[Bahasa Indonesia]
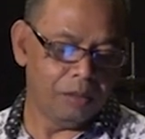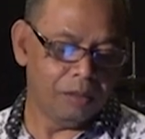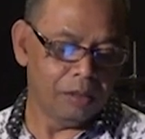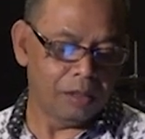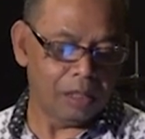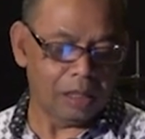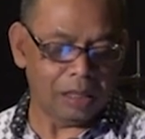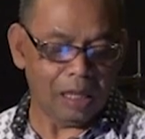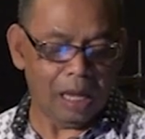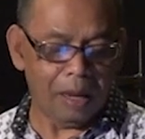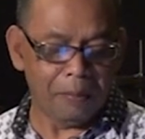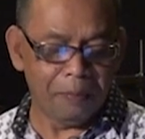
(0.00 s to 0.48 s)

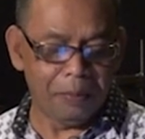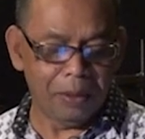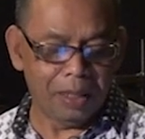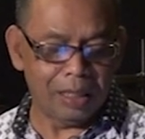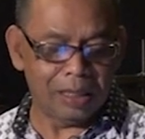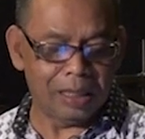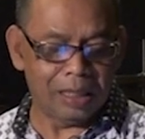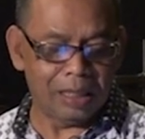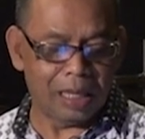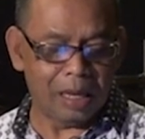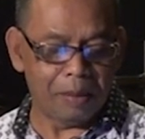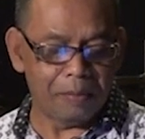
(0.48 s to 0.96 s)
Tetapi
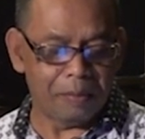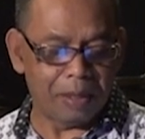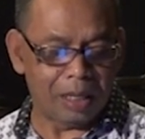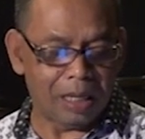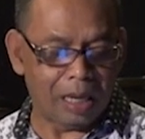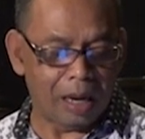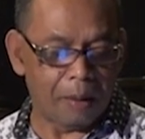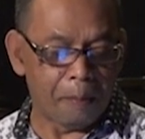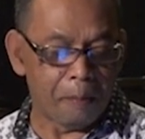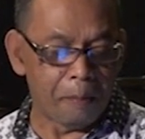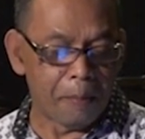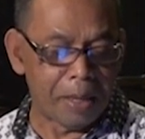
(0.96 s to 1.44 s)
ketika
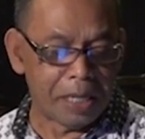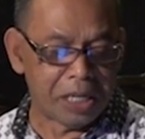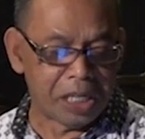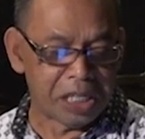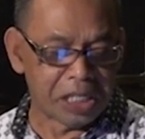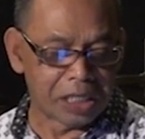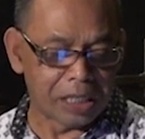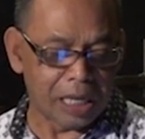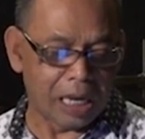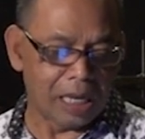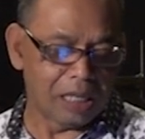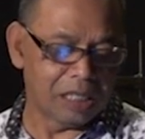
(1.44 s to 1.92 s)
mereka
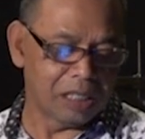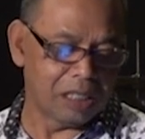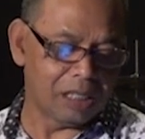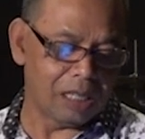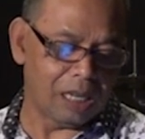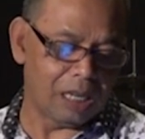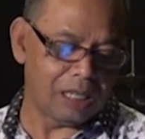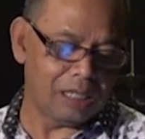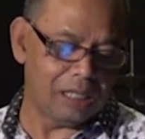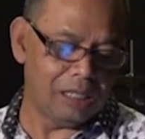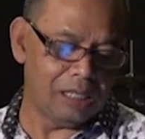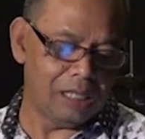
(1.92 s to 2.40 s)

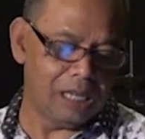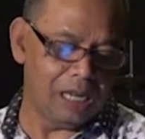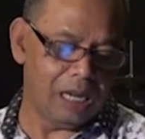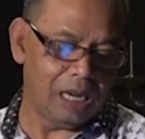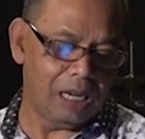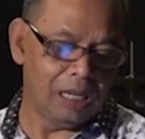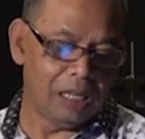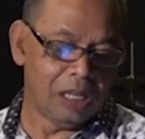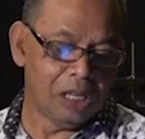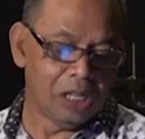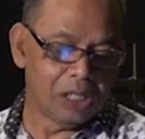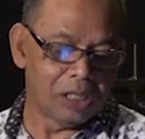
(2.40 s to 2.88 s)
mendesak-desak
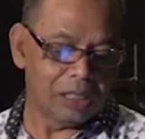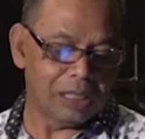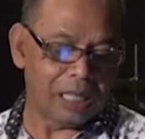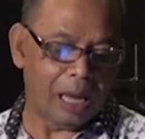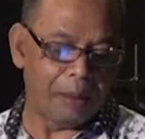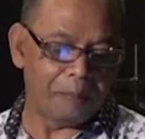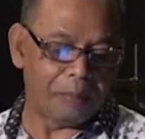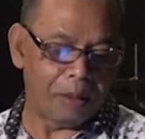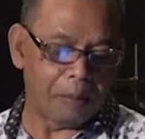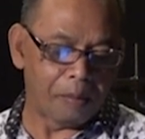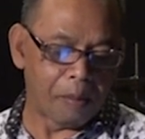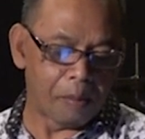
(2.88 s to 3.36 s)
dia
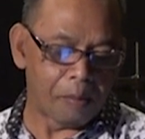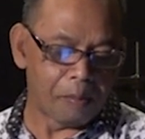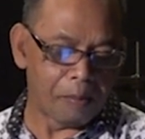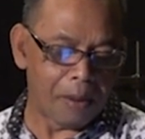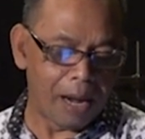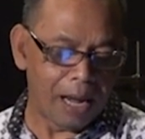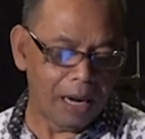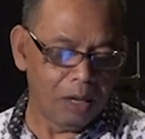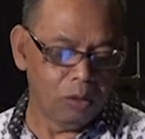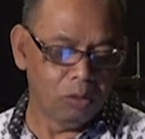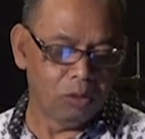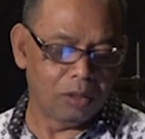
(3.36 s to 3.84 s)
sampai
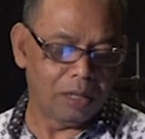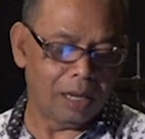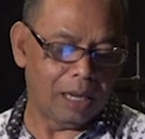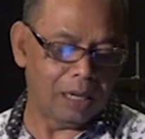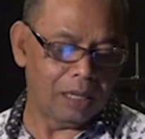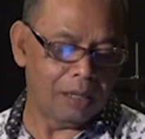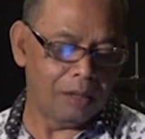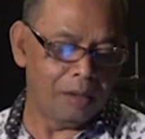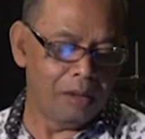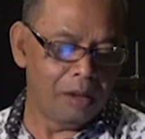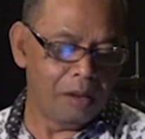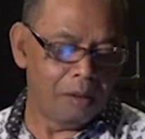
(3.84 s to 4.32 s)

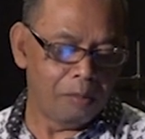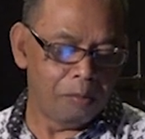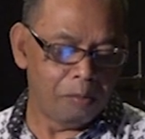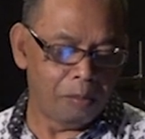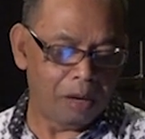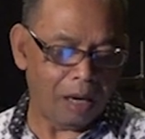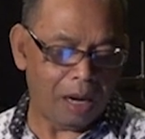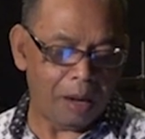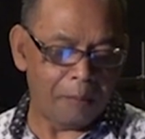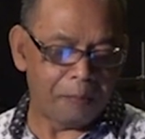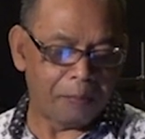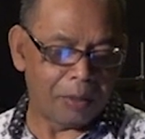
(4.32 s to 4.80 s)
memalukan,
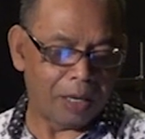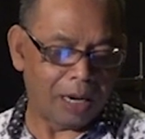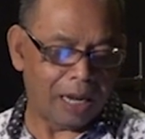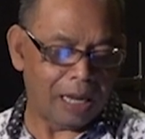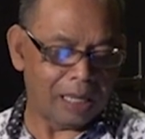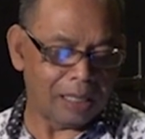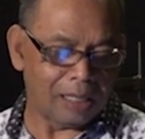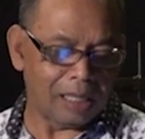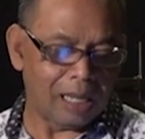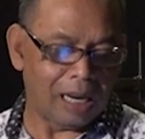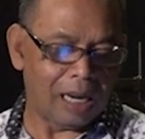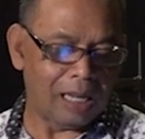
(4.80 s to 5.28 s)
maka
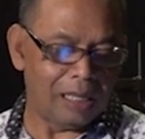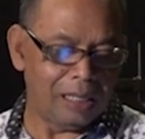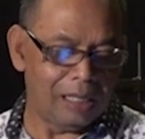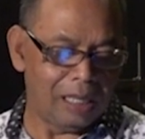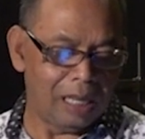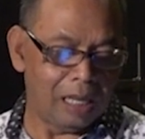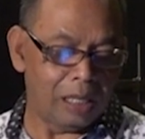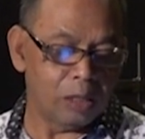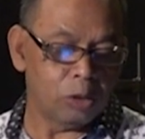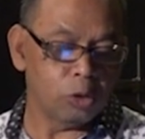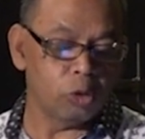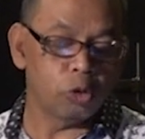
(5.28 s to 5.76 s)
berkatalah
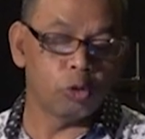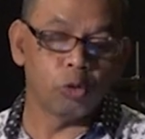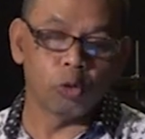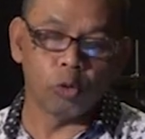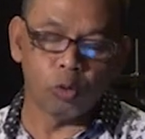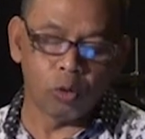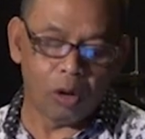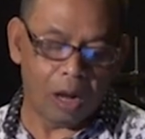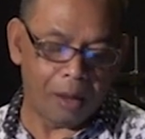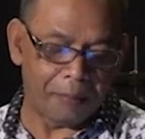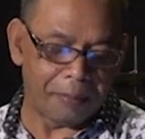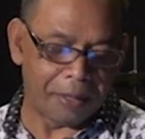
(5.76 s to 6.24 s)
ia,
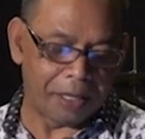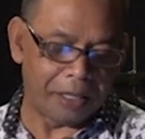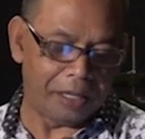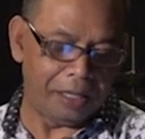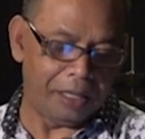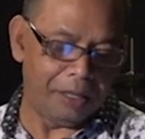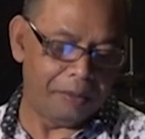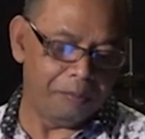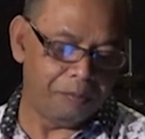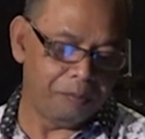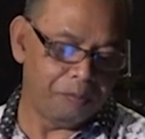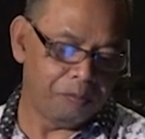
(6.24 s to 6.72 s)
suruhlah
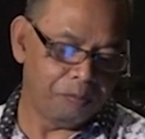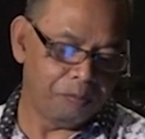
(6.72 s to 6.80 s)
pergi.